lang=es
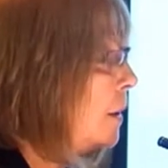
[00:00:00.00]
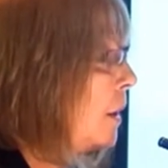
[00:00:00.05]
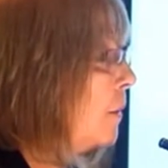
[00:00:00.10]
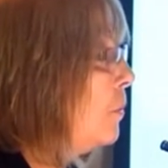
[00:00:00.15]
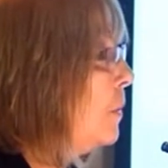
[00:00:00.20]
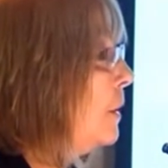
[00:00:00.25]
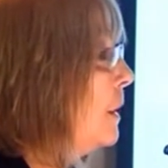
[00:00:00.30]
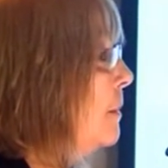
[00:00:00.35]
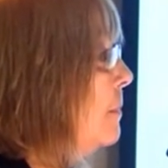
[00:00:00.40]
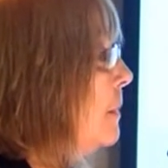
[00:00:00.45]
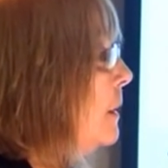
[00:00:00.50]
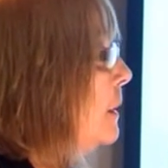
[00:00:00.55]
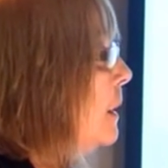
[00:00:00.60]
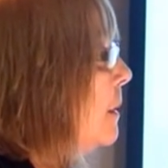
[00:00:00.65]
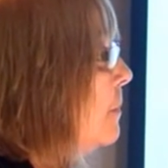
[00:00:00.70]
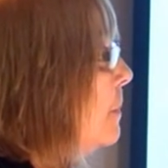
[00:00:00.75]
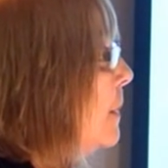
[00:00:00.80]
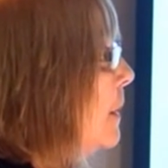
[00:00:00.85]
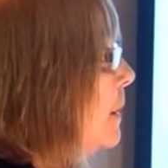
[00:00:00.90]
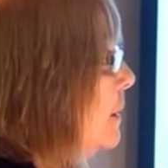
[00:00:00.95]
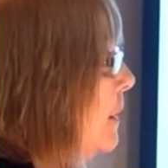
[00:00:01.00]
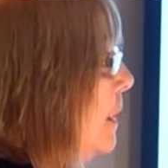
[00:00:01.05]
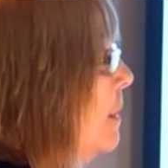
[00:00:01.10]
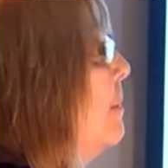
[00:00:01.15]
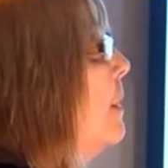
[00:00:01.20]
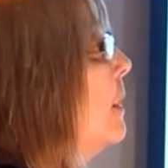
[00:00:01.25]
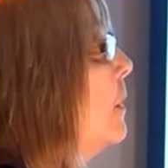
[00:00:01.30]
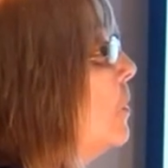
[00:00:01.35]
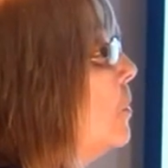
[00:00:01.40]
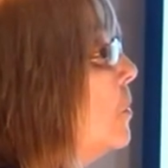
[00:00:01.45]
última etapa la
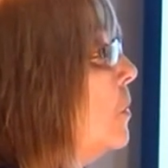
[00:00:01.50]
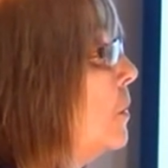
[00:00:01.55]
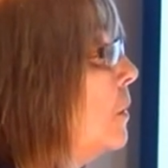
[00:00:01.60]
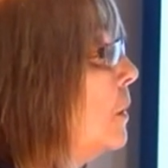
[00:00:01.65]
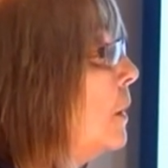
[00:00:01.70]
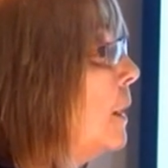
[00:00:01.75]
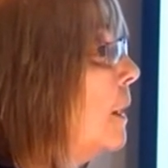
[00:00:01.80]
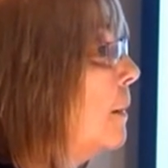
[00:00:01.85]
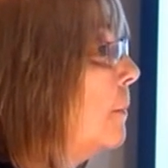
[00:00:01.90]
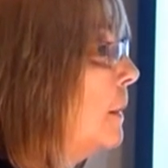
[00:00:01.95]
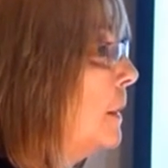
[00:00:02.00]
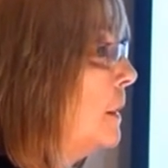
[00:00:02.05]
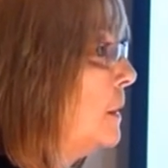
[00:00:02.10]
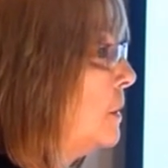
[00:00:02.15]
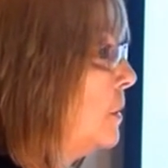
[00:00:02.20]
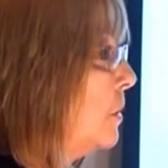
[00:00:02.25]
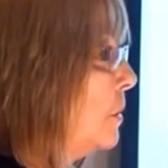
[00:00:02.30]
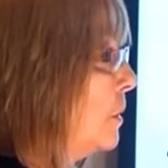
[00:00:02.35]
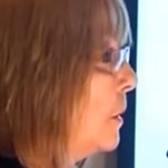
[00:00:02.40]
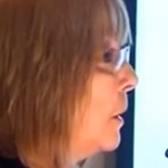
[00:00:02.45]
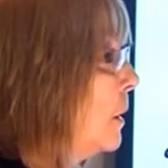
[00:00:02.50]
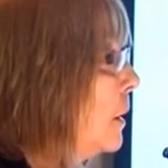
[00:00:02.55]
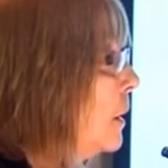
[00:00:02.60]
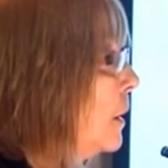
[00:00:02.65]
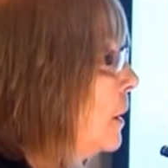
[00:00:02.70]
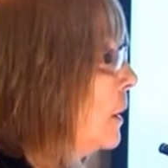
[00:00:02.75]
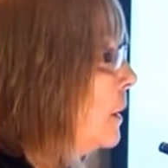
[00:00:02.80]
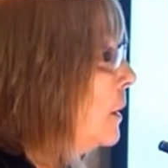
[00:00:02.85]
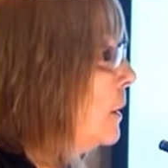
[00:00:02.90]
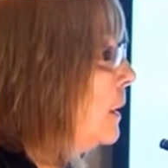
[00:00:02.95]
marcó la aparición
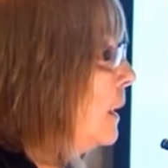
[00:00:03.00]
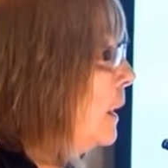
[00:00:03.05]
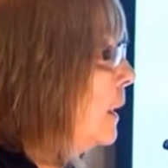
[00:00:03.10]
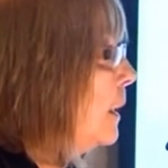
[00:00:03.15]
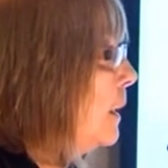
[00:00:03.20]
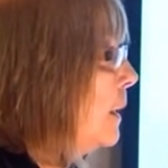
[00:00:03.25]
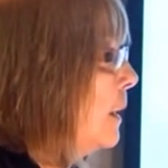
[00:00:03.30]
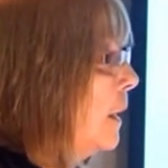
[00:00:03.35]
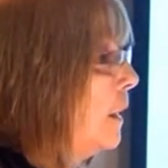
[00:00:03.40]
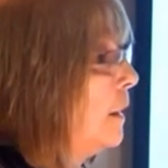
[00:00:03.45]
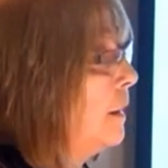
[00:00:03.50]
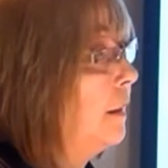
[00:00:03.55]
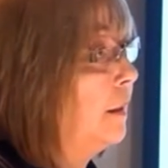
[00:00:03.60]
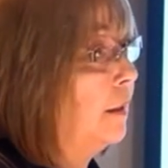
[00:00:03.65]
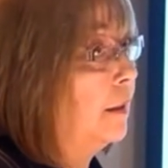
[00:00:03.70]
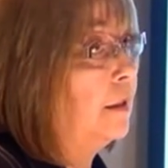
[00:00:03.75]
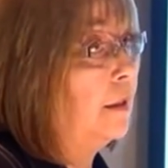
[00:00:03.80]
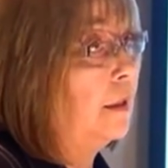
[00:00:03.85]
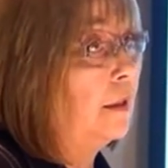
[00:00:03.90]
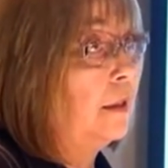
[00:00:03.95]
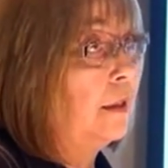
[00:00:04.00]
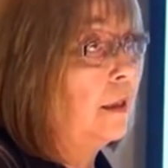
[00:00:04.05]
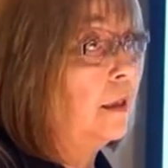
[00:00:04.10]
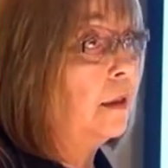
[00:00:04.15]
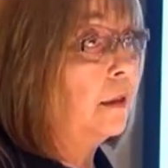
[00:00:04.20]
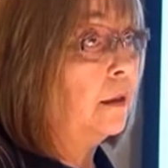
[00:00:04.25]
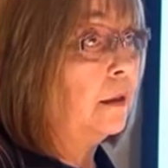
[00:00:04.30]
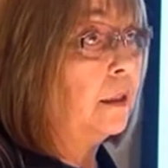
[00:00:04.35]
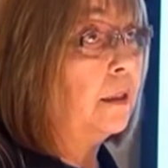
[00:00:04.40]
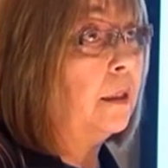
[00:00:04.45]
de la
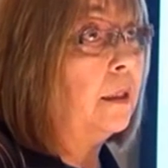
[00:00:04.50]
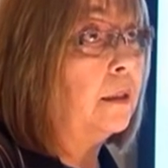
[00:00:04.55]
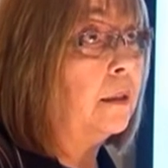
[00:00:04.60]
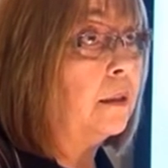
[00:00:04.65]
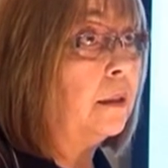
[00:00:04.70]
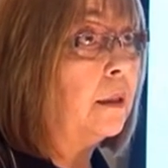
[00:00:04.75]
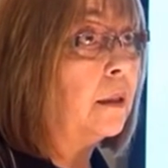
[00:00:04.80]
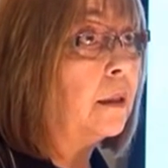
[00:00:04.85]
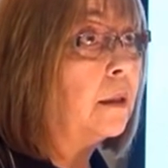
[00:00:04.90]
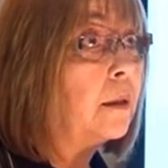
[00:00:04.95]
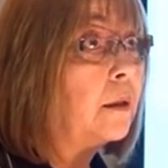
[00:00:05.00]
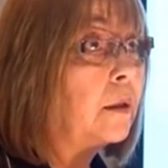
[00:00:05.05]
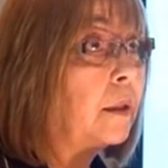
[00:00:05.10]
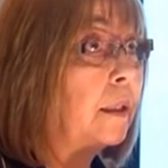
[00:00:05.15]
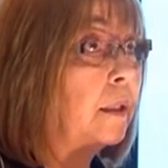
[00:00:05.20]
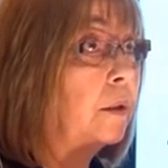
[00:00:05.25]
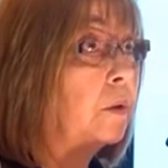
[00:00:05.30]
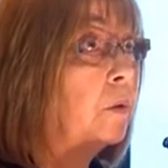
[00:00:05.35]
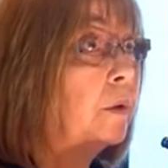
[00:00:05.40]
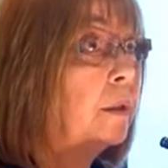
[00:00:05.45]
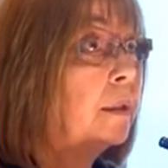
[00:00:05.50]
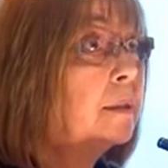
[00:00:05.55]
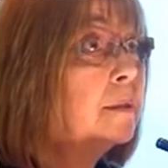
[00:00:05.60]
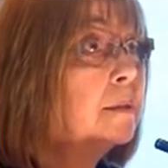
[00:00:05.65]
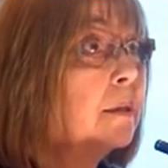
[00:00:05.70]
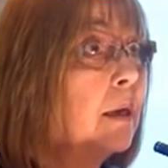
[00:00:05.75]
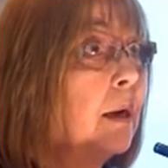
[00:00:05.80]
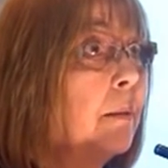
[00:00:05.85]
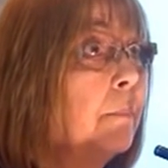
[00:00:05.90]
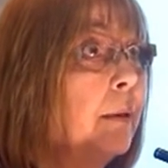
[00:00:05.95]
ingeniería genética. Esto
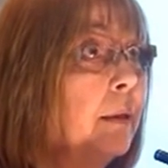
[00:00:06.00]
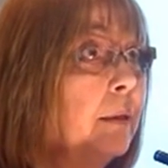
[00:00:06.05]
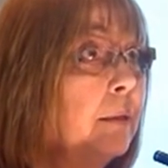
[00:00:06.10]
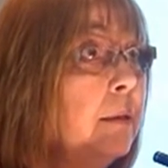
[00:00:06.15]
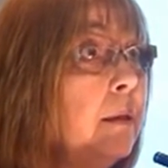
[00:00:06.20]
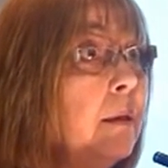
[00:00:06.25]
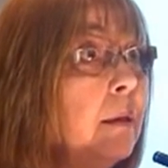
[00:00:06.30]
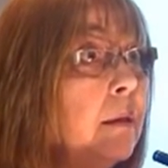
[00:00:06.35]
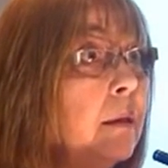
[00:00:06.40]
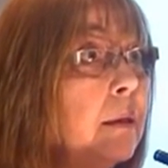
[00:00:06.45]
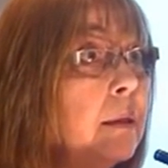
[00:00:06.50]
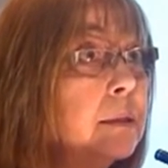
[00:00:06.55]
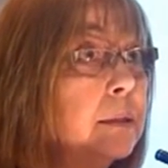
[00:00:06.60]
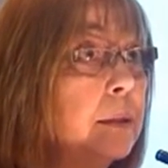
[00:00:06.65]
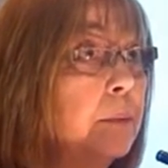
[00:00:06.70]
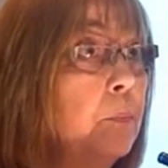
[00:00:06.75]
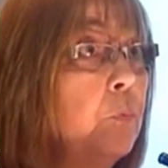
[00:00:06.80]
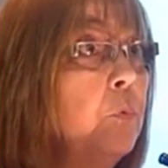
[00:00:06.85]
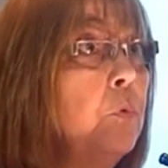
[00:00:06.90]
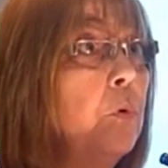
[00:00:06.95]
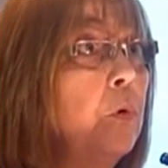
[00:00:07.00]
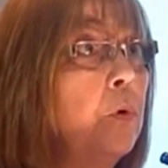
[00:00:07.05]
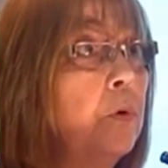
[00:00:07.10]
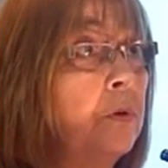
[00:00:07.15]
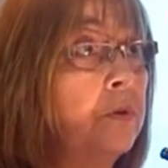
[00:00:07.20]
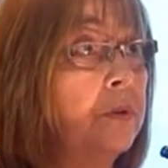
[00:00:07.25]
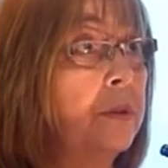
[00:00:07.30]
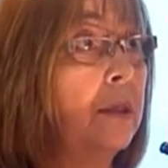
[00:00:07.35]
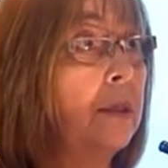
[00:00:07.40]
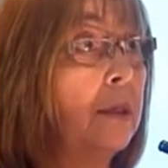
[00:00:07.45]
es a partir de que se pudo
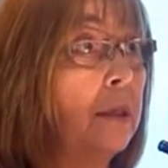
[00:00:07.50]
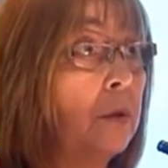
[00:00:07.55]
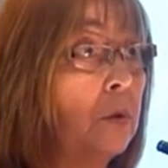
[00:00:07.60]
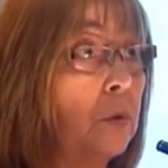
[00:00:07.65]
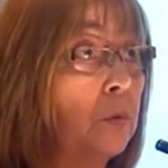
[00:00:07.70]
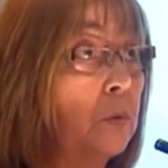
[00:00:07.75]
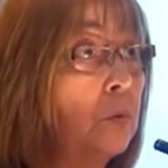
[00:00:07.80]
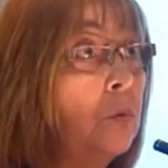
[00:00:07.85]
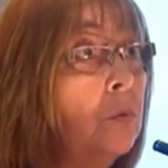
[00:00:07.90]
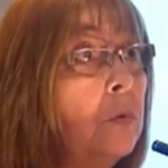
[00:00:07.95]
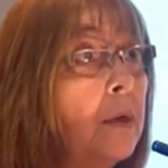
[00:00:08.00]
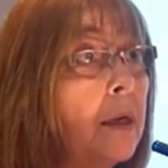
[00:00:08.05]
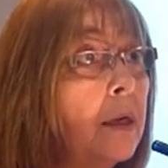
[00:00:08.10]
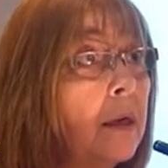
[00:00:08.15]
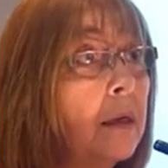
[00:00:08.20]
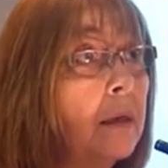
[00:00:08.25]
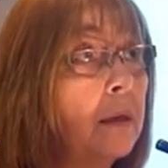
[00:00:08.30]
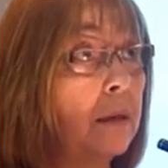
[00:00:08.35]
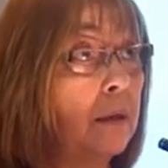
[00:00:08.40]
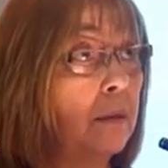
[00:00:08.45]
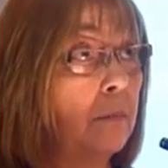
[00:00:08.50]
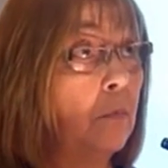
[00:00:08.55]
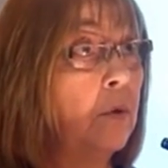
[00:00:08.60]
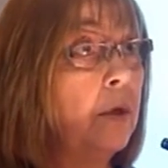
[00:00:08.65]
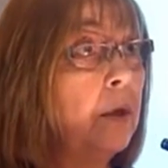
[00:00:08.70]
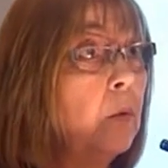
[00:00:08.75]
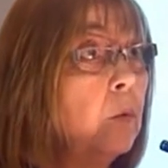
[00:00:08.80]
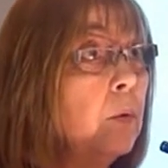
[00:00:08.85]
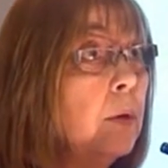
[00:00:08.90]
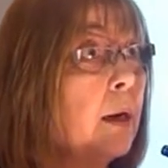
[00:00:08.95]
conocer la estructura
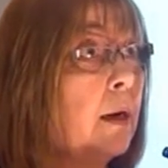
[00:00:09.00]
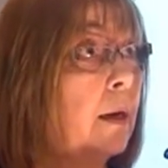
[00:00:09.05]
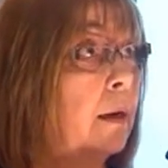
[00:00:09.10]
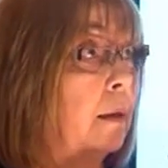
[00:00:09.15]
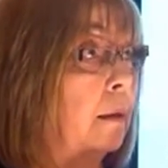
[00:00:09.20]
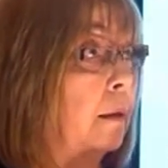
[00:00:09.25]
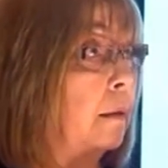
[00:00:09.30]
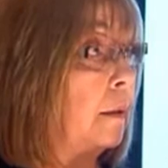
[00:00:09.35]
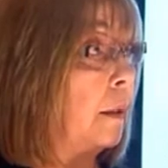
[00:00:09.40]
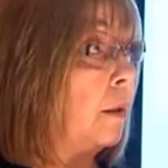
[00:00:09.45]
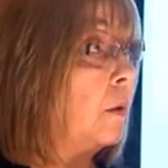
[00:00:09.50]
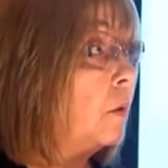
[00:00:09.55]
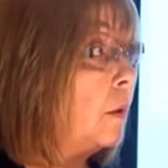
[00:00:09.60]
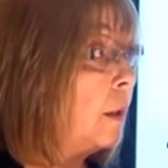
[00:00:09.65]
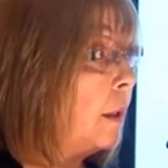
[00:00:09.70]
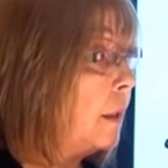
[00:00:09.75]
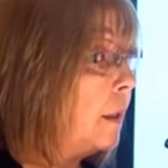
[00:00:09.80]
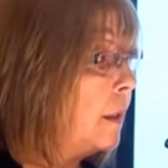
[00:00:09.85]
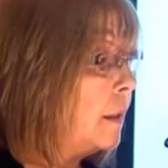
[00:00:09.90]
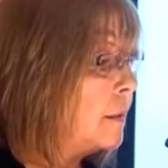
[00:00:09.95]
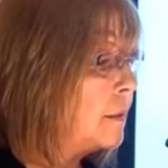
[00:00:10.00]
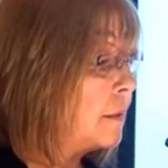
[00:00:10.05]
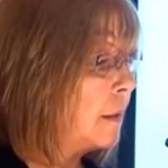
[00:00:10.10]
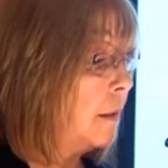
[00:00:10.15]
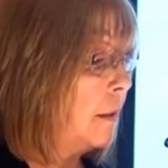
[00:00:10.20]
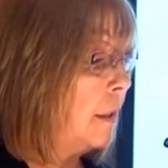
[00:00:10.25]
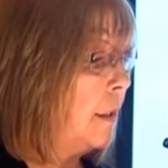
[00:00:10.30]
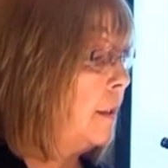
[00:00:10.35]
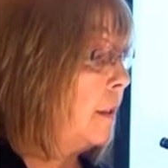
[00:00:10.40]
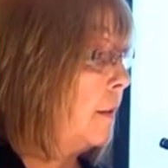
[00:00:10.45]
molecular de los genes
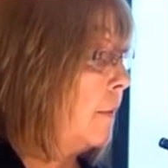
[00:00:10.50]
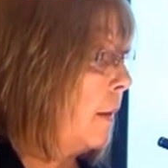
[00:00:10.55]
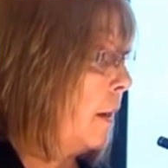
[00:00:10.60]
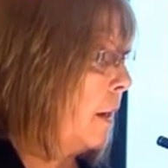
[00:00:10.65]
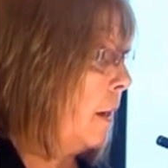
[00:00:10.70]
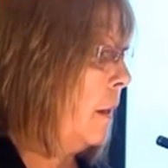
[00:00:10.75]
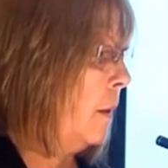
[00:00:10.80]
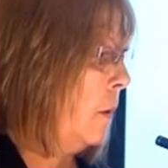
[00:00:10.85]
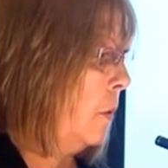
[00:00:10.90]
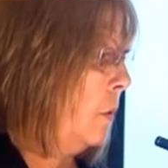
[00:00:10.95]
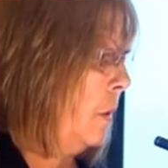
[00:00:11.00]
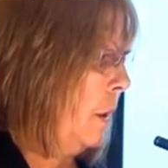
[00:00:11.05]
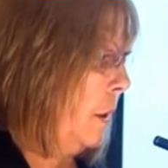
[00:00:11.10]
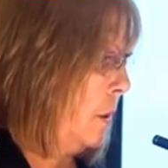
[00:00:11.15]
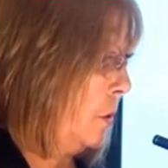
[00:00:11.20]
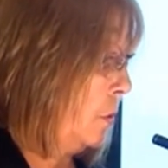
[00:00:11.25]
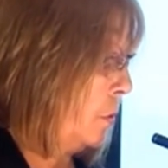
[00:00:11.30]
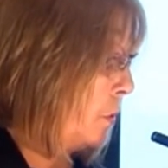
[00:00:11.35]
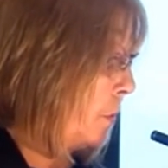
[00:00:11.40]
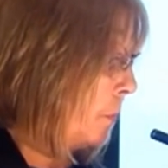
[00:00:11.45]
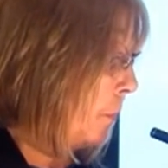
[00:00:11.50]
y trabajar con ellos.